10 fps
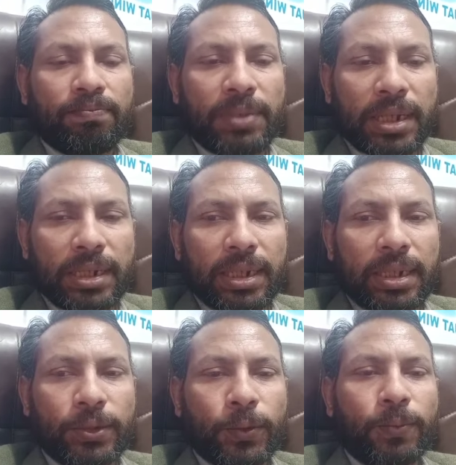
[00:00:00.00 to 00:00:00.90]

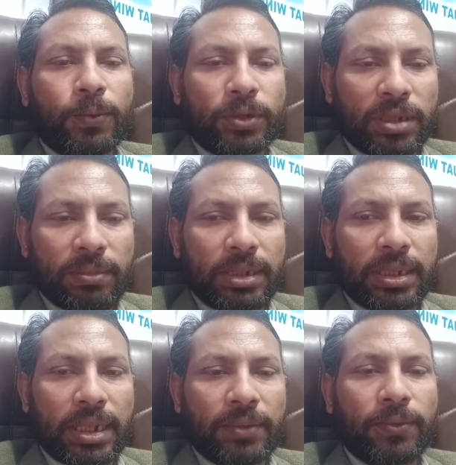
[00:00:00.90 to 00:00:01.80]
बयानिया जो वो
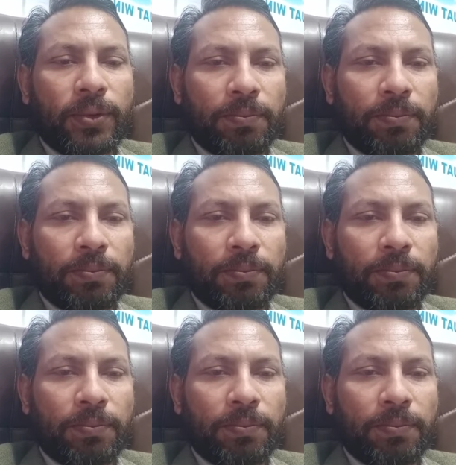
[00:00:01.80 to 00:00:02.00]
समझते हैं कि वो